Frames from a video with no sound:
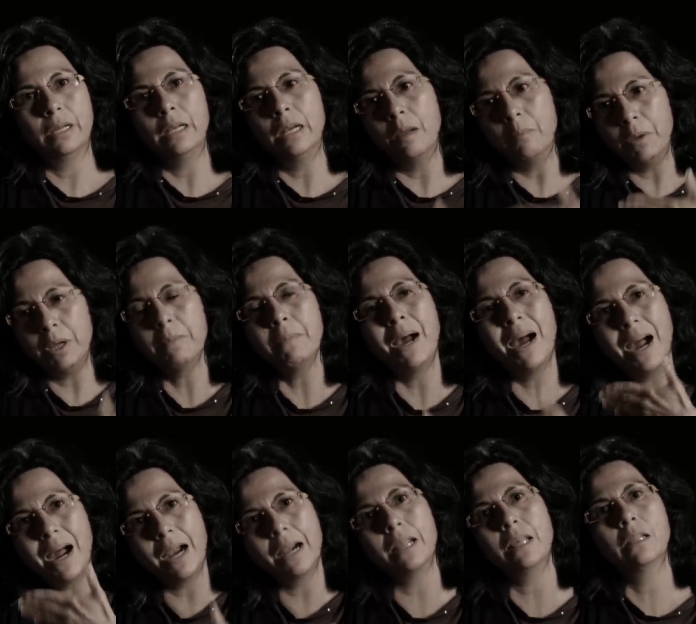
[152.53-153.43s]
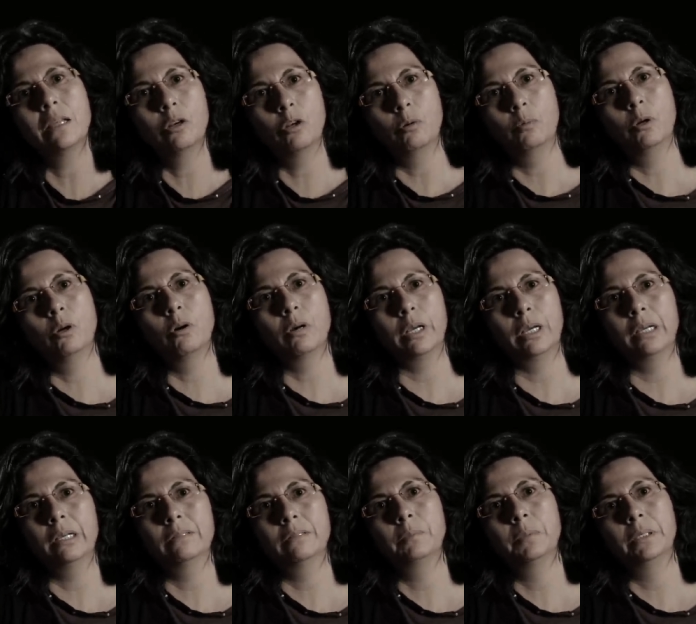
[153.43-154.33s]
en la misma área de los bloques
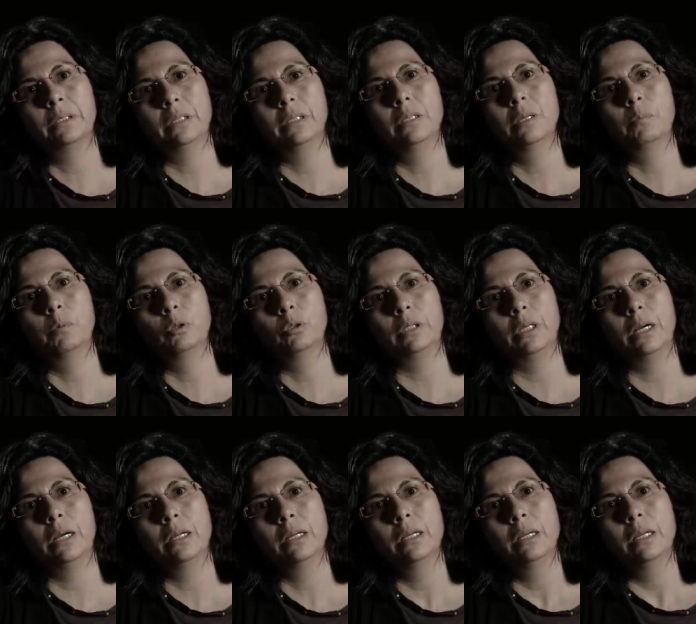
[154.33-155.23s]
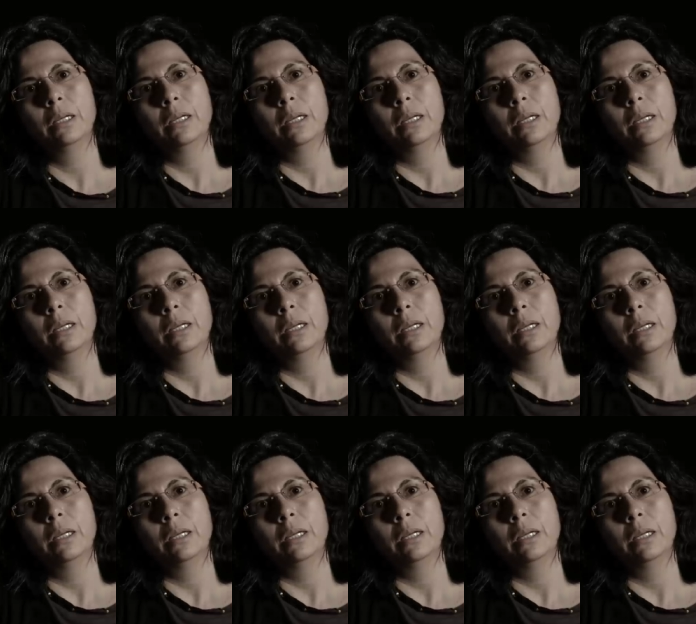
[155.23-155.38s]
que se pretende explotar,